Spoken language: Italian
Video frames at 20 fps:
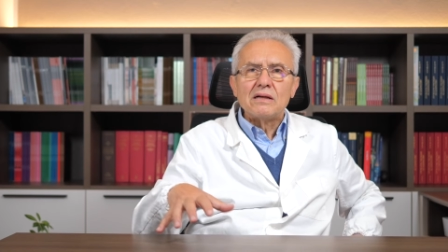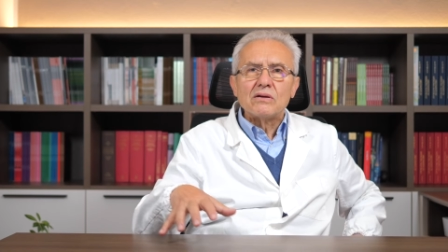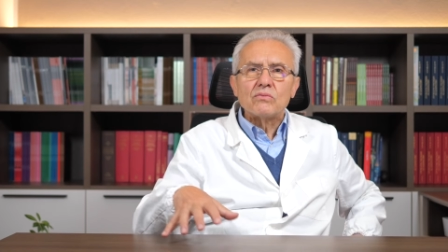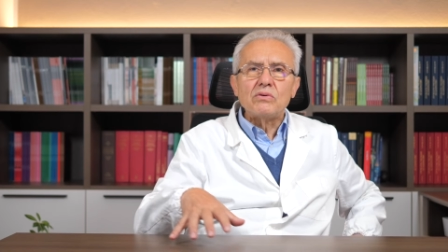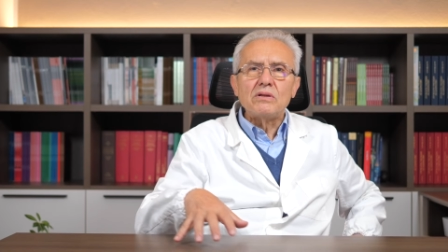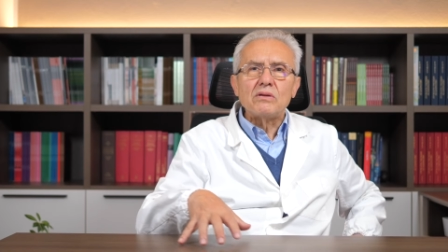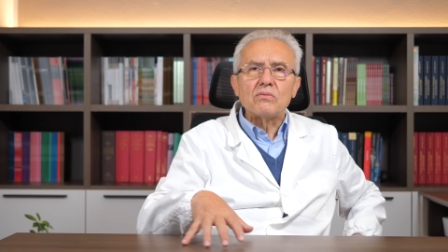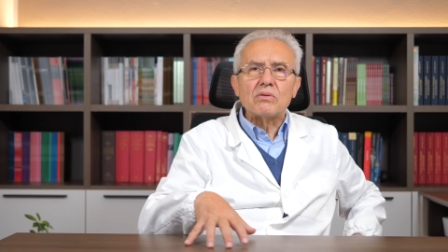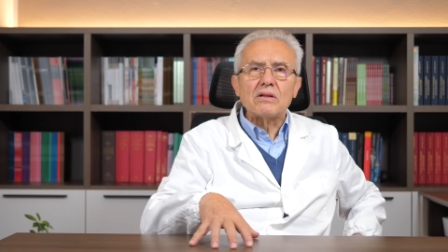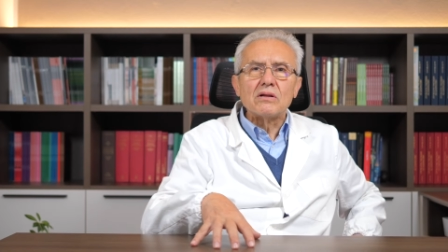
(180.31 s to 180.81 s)

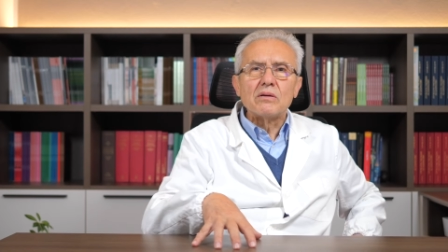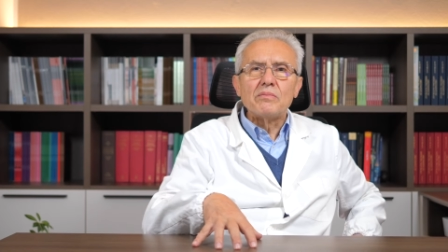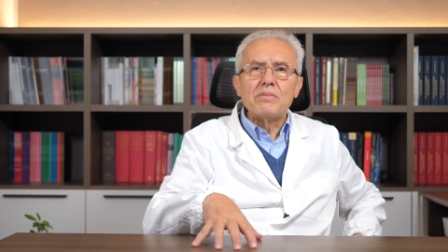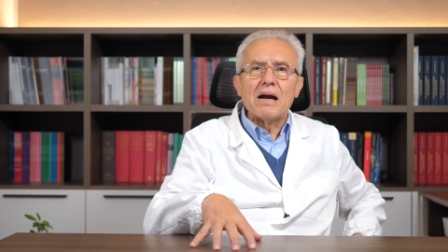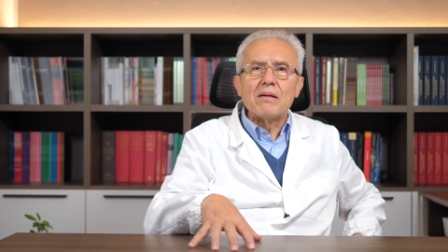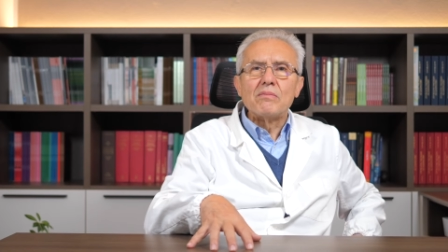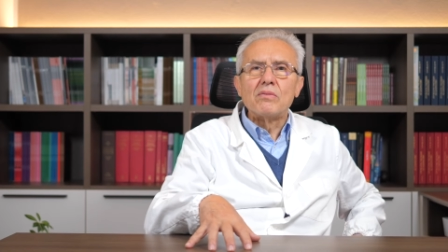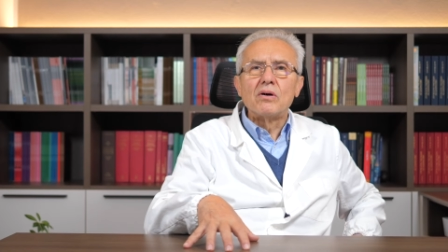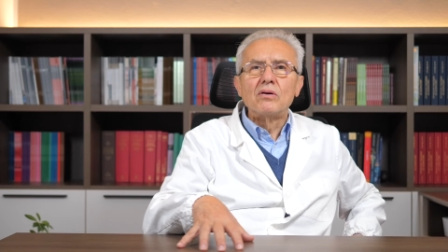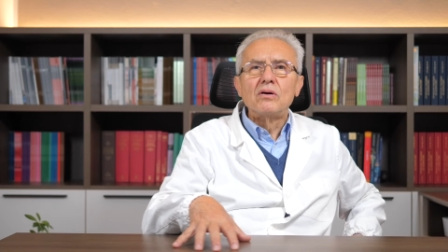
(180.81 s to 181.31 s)
Quindi quando
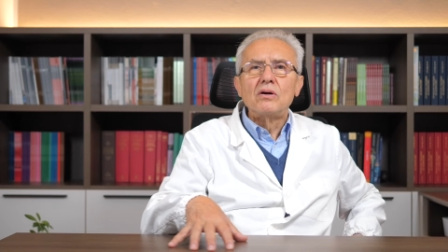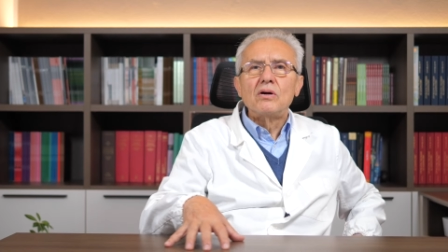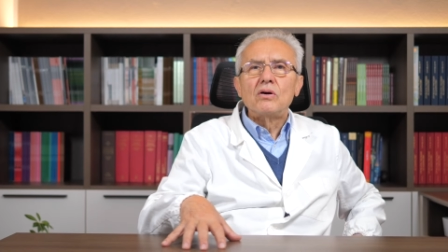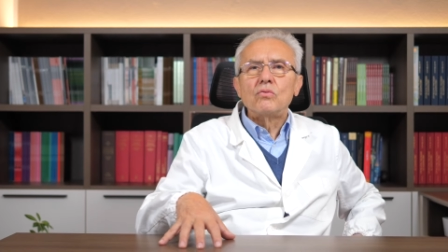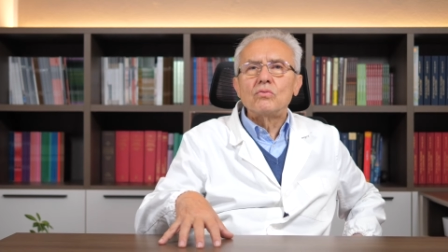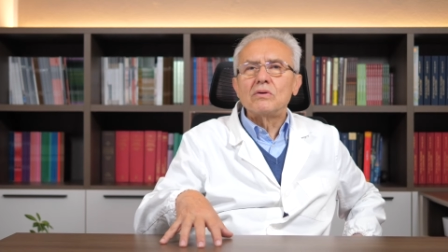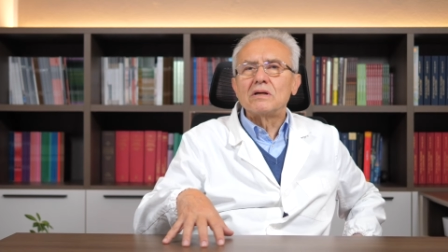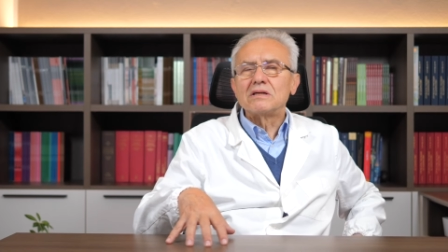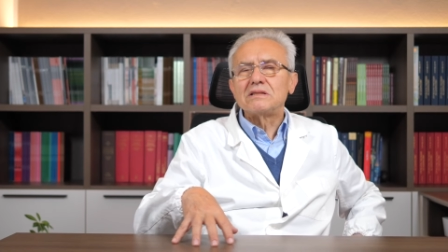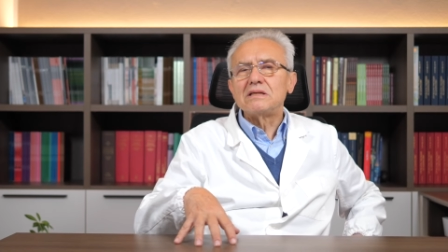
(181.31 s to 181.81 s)
abbiamo
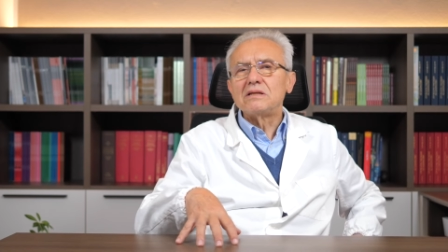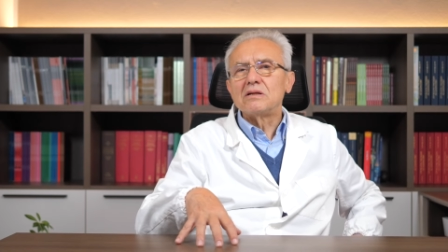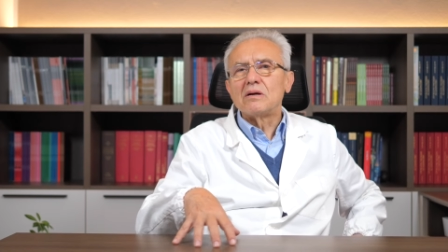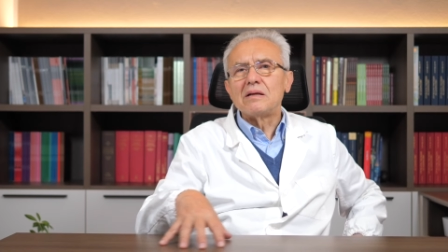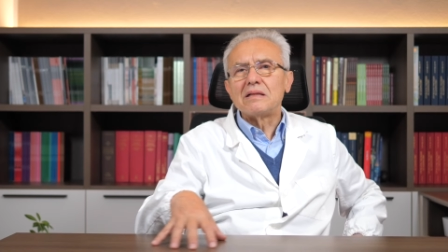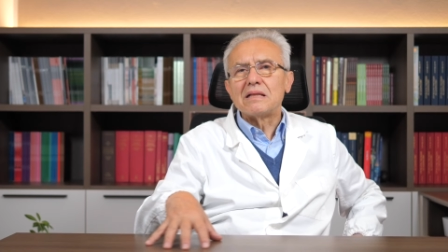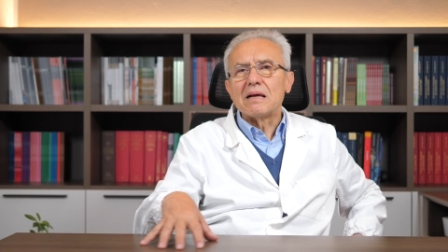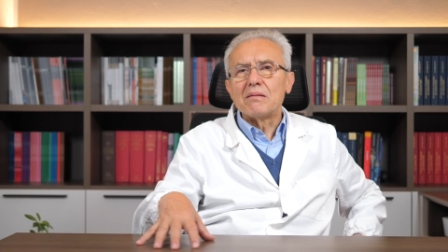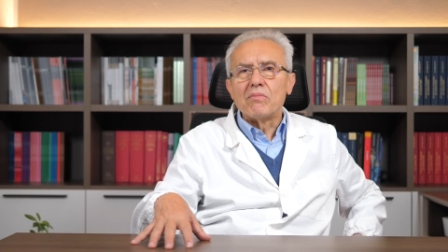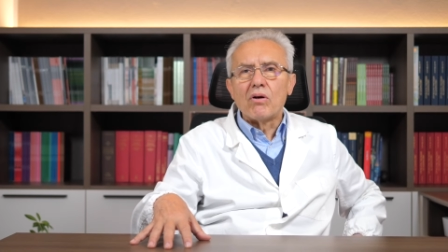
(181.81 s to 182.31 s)
una sindrome
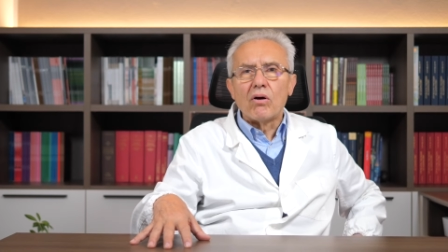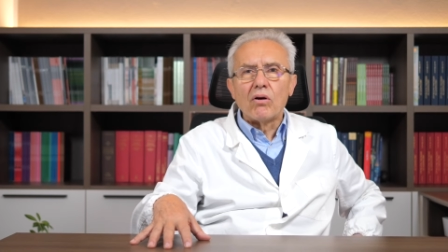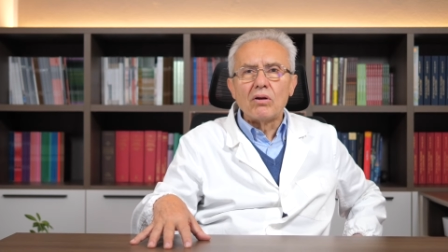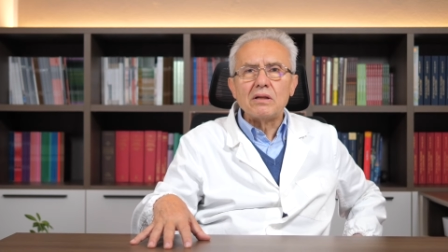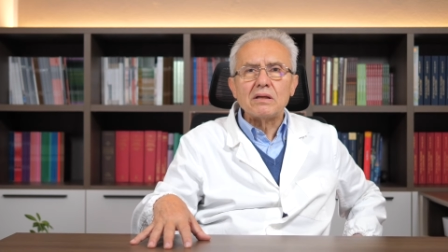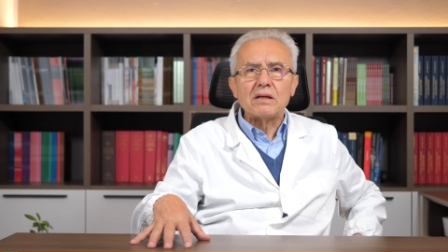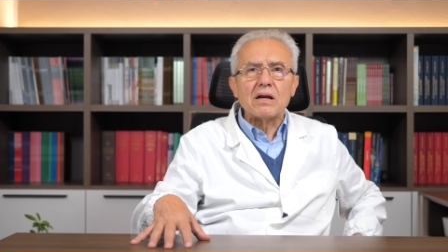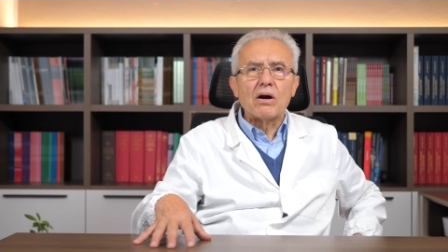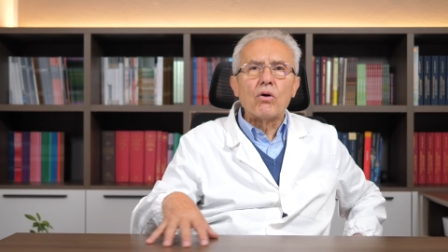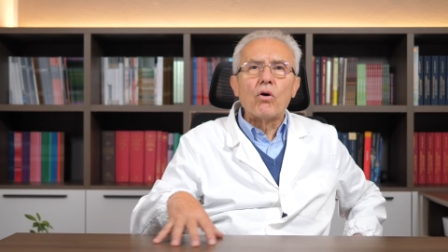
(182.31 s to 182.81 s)

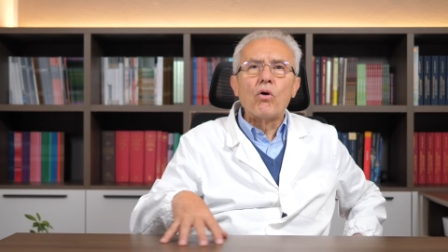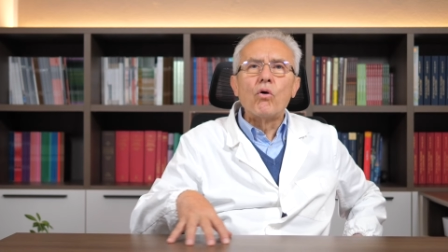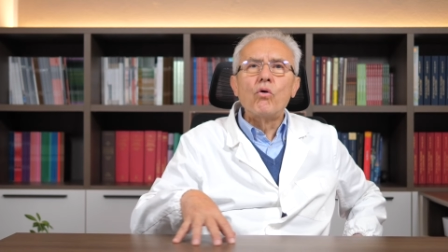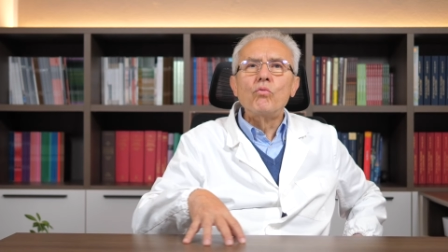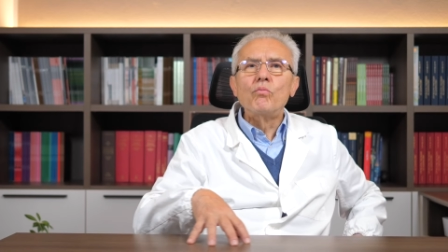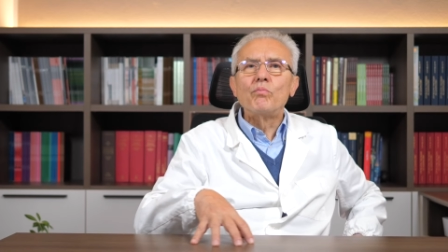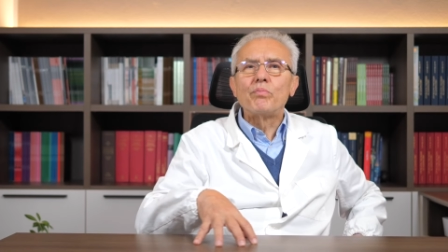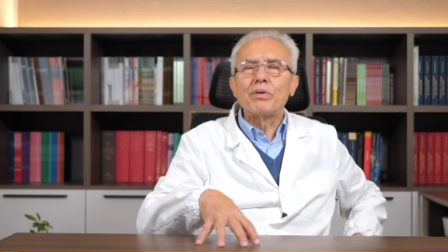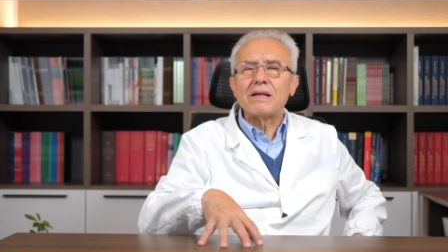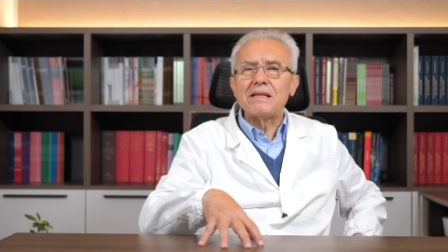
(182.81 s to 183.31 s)
metabolica o
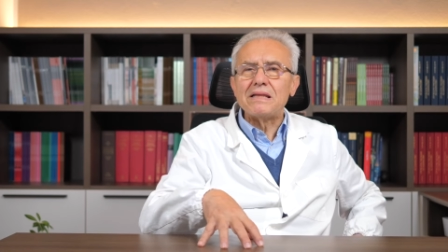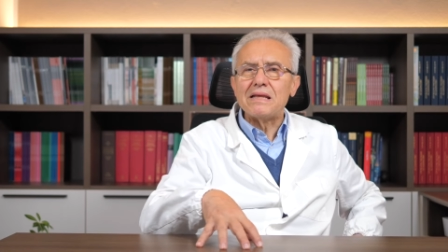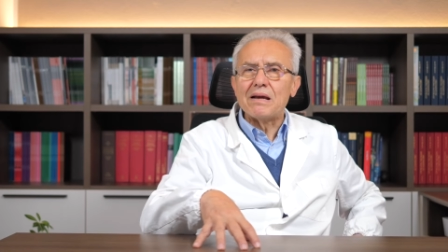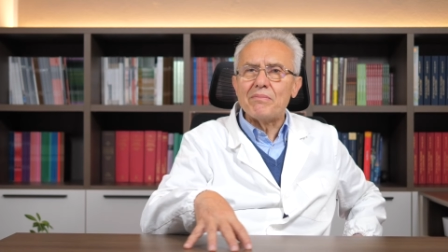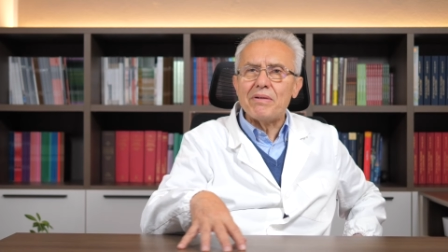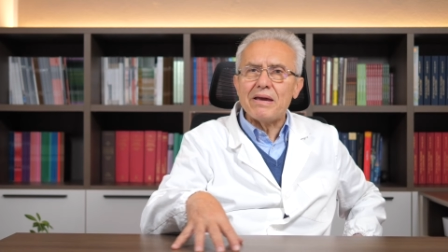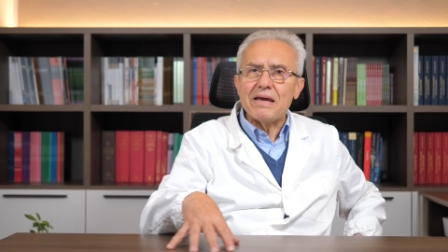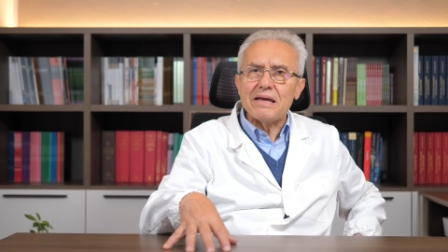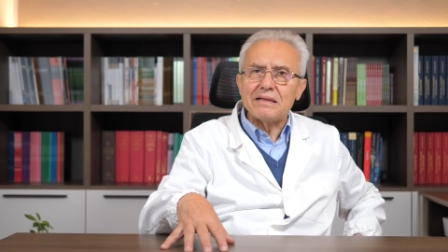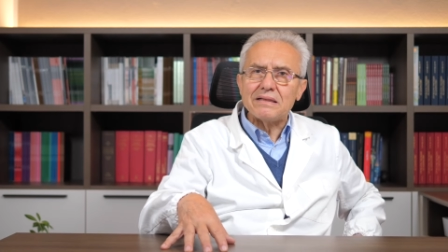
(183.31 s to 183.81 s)
un
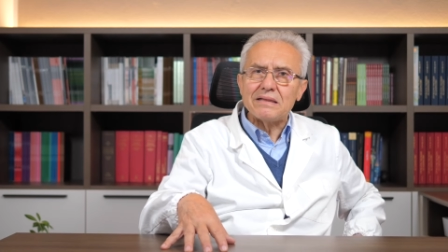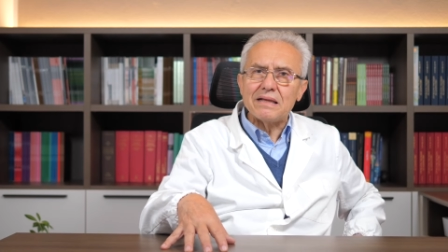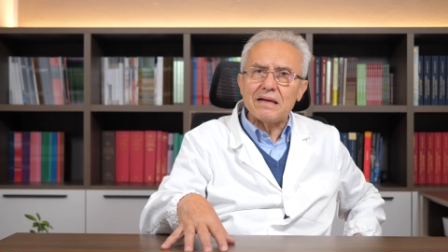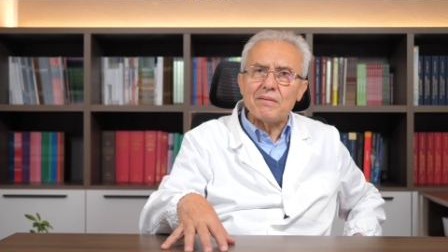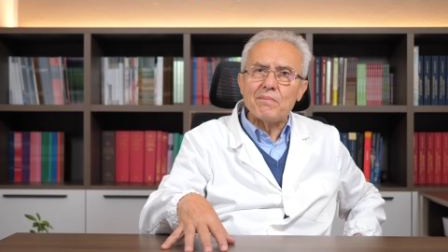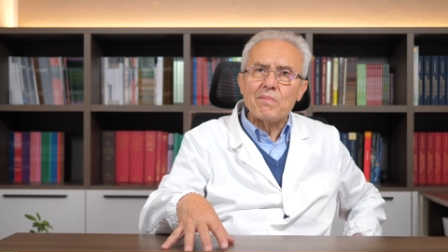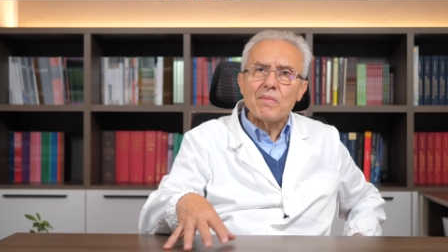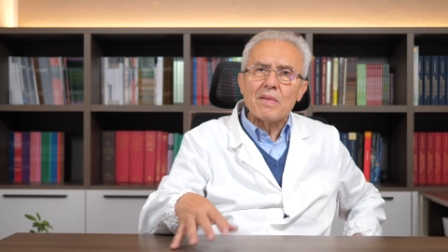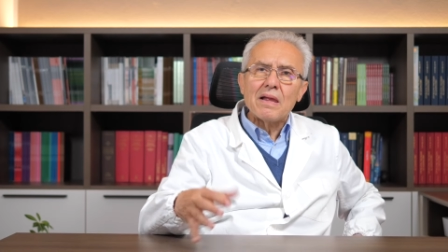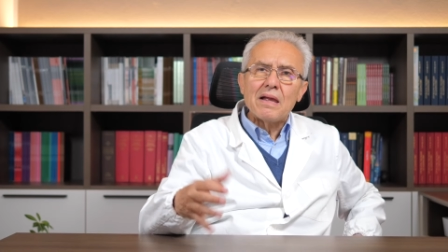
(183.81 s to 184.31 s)

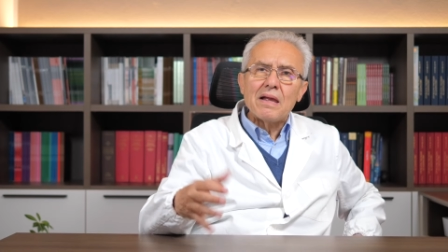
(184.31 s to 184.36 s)
prediabete,